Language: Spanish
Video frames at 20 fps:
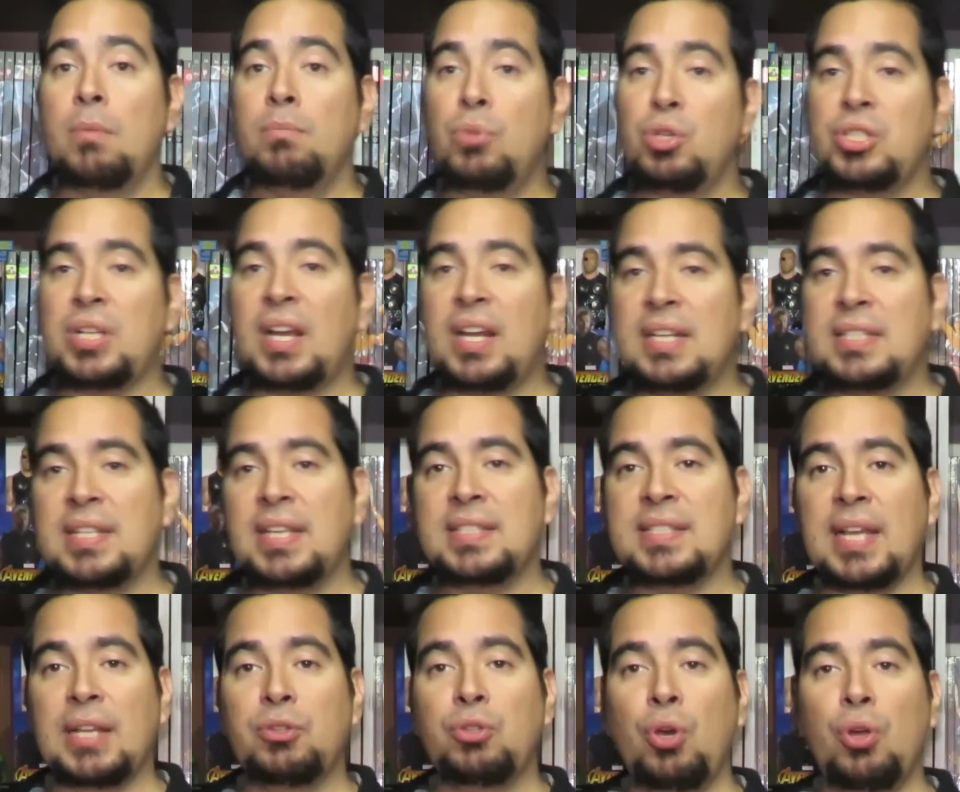Muchas
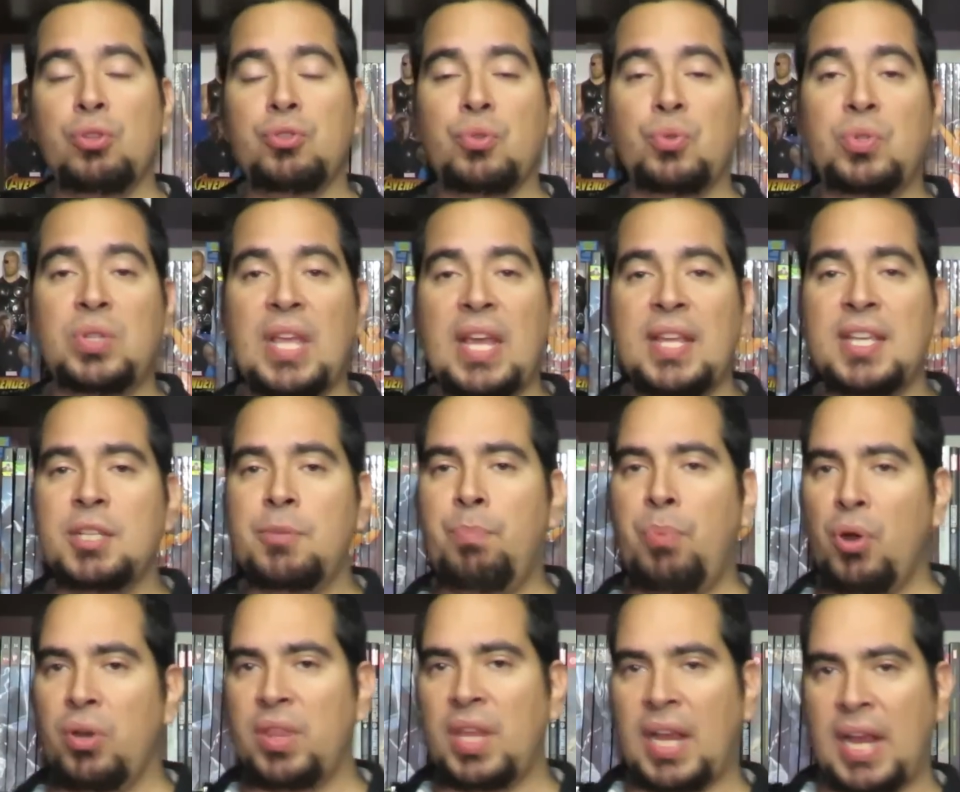gracias a todos ustedes
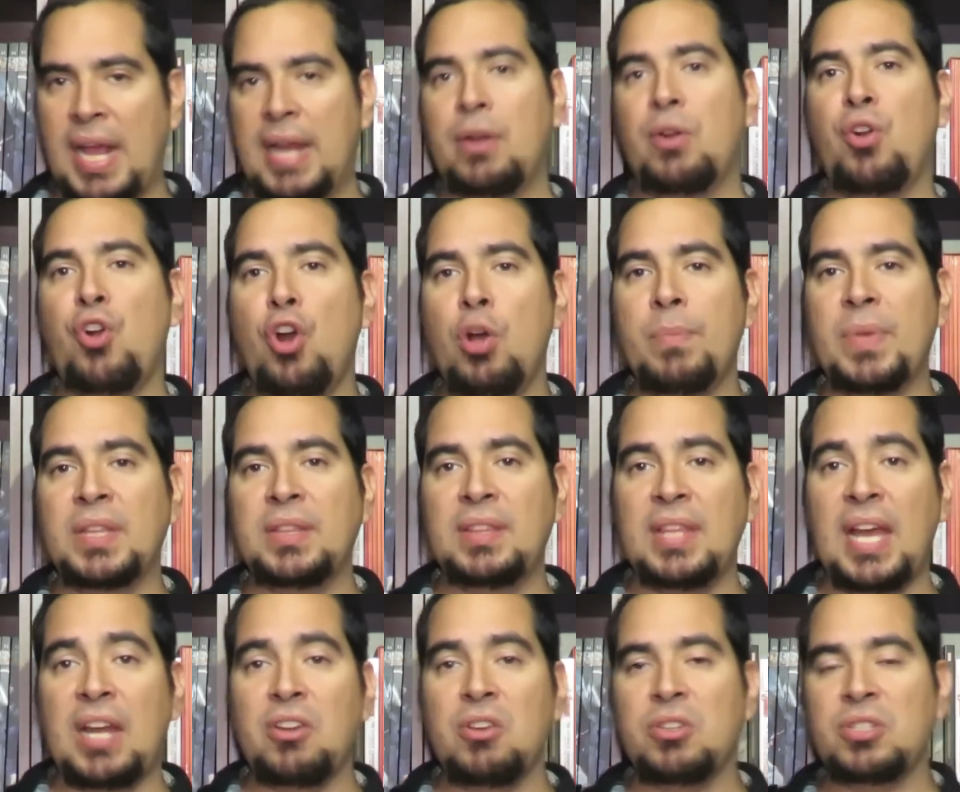por dejar
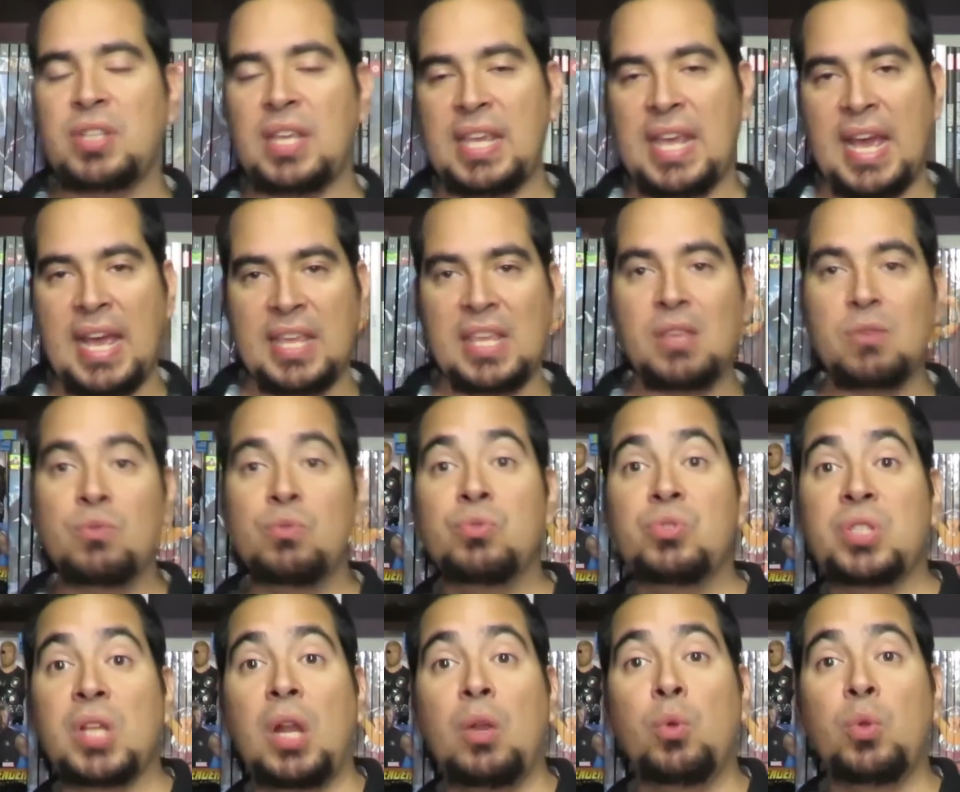comentarios y ahí
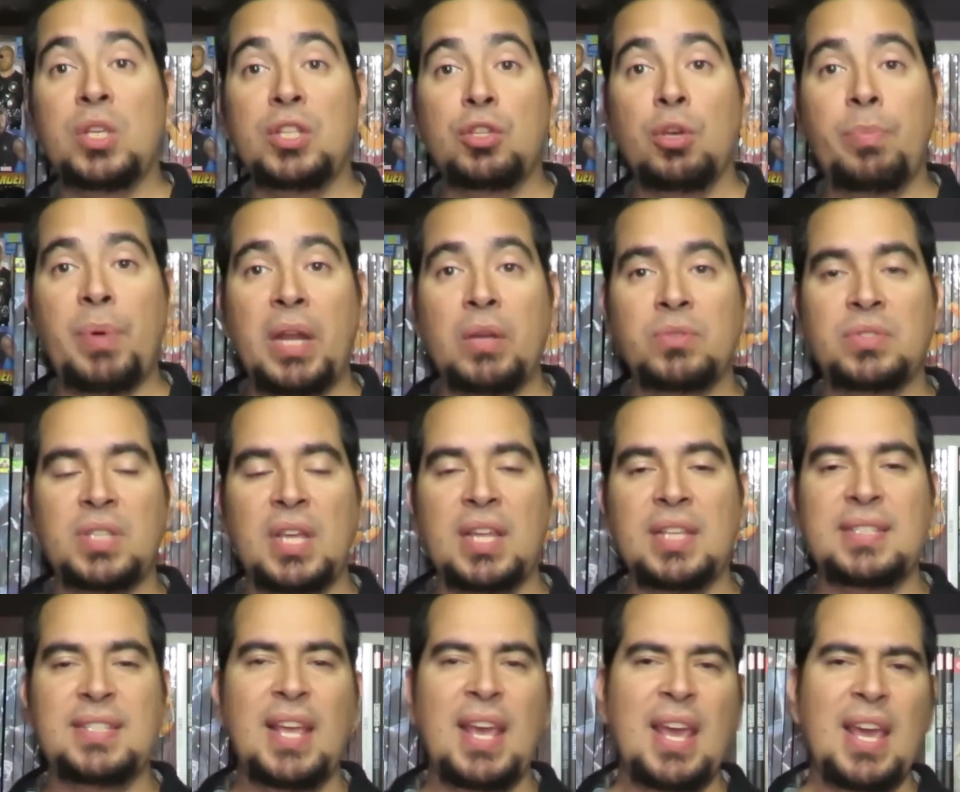un saludito para
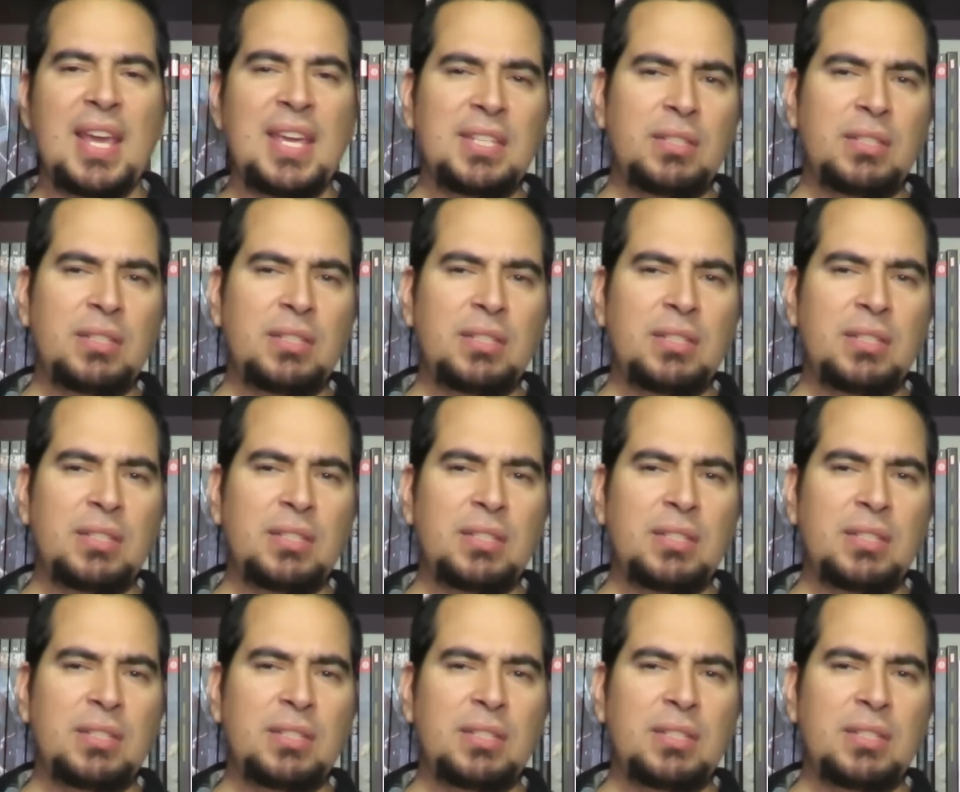ustedes.